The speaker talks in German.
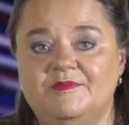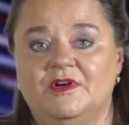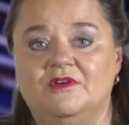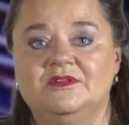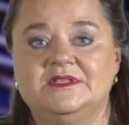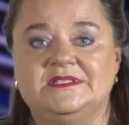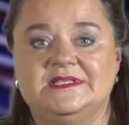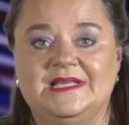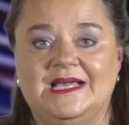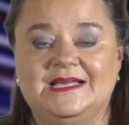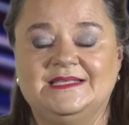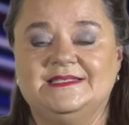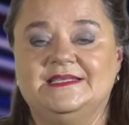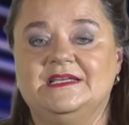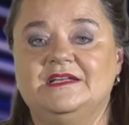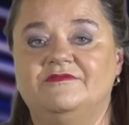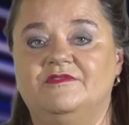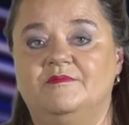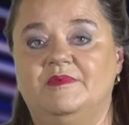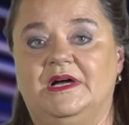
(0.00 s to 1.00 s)
bei uns eine
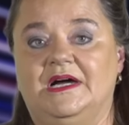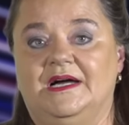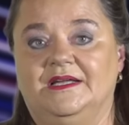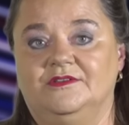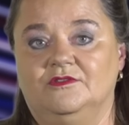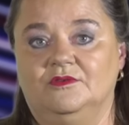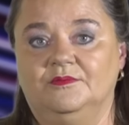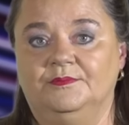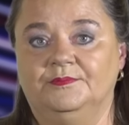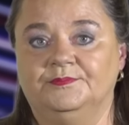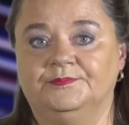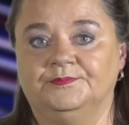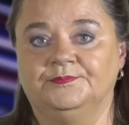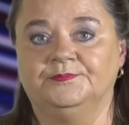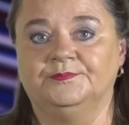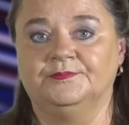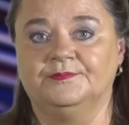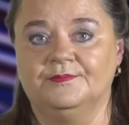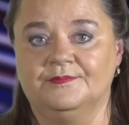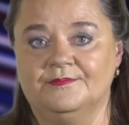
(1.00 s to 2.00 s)
Erste-Hilfe-Beratung.
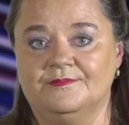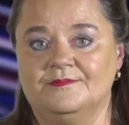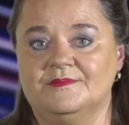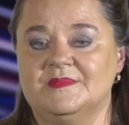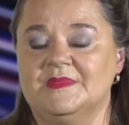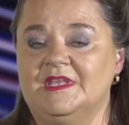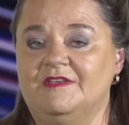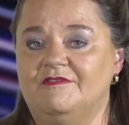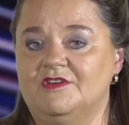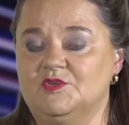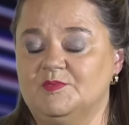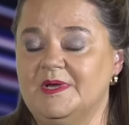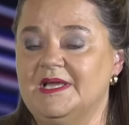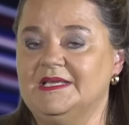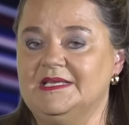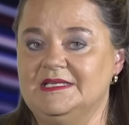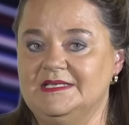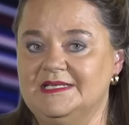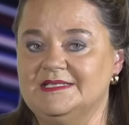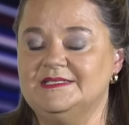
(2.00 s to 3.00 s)
Ich
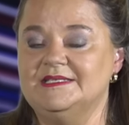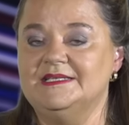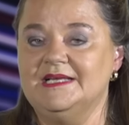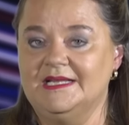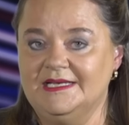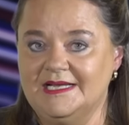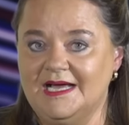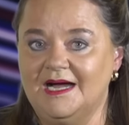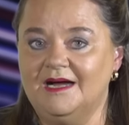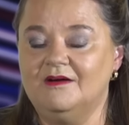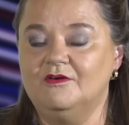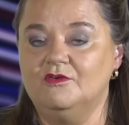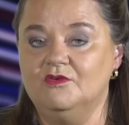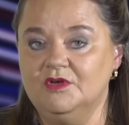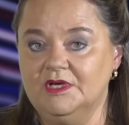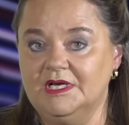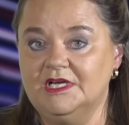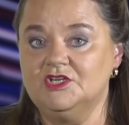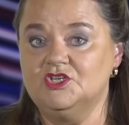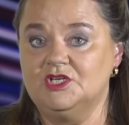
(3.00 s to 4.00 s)
verspreche Ihnen, dass Sie danach
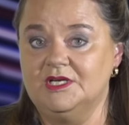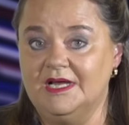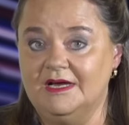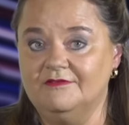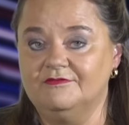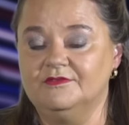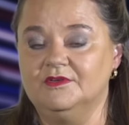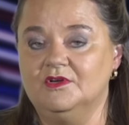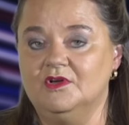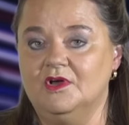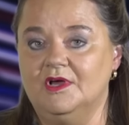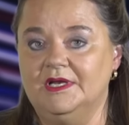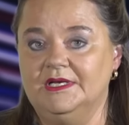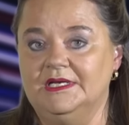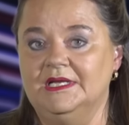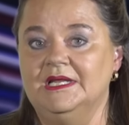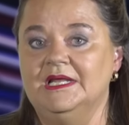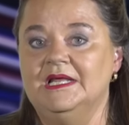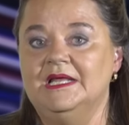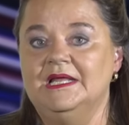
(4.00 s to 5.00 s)
ruhiger schlafen können,